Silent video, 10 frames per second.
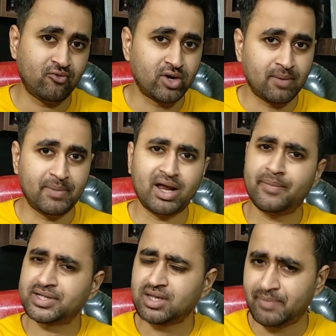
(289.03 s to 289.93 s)
वो नंबर
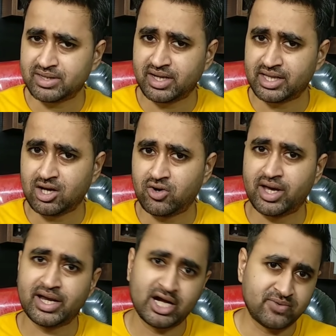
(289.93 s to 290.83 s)
हमेशा बंद रहता हो
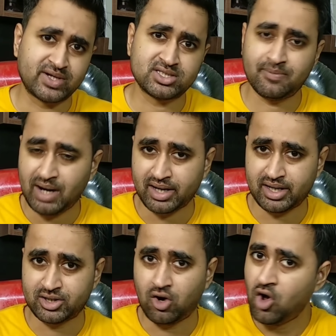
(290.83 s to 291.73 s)
या नेटवर्क से बाहर
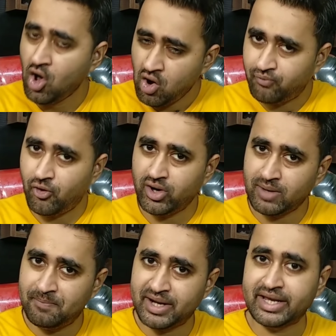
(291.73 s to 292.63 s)
रहता हो वो
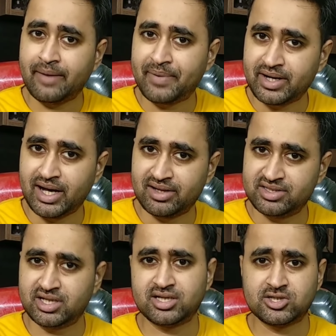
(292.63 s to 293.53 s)
नंबर यहाँ पर डाल
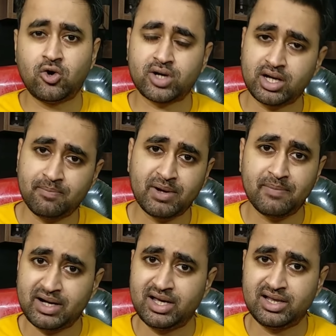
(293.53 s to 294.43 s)
दीजिए किसी और का नंबर
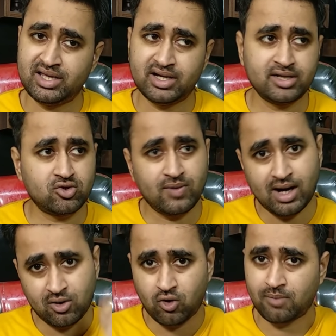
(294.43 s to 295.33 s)
मत डाल देना नहीं तो
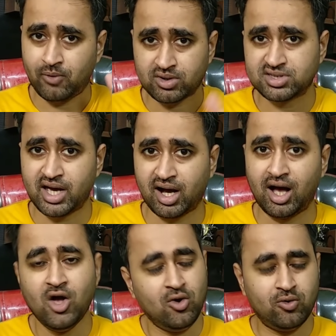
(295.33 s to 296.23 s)
वहाँ कॉल पहुँच जाएगा
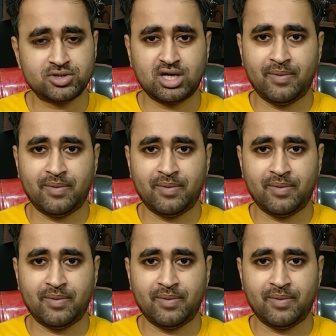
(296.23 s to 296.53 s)
उसके